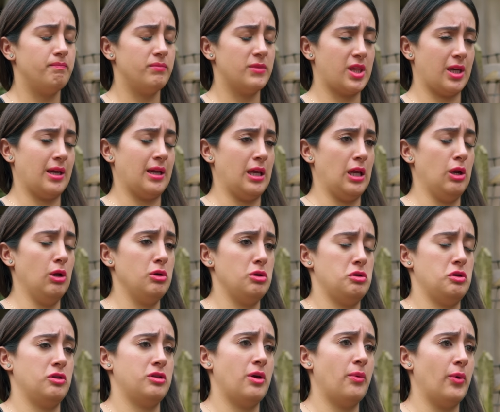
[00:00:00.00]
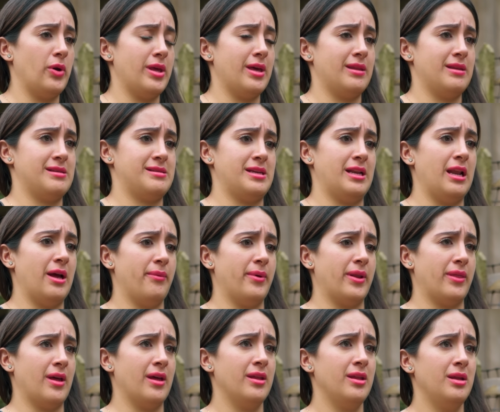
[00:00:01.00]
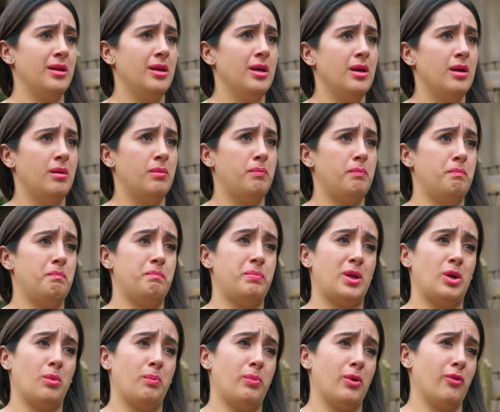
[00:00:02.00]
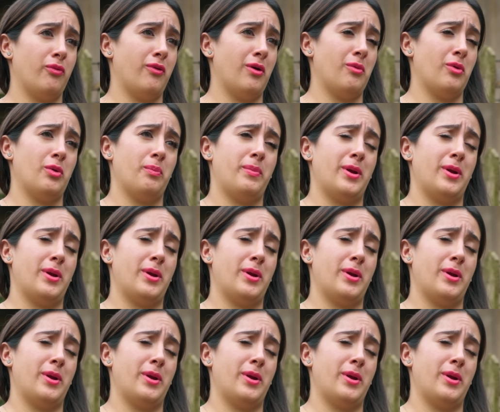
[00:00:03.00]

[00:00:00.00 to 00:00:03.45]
Tranquilo, yo te voy a decir la verdad. Pero por favor,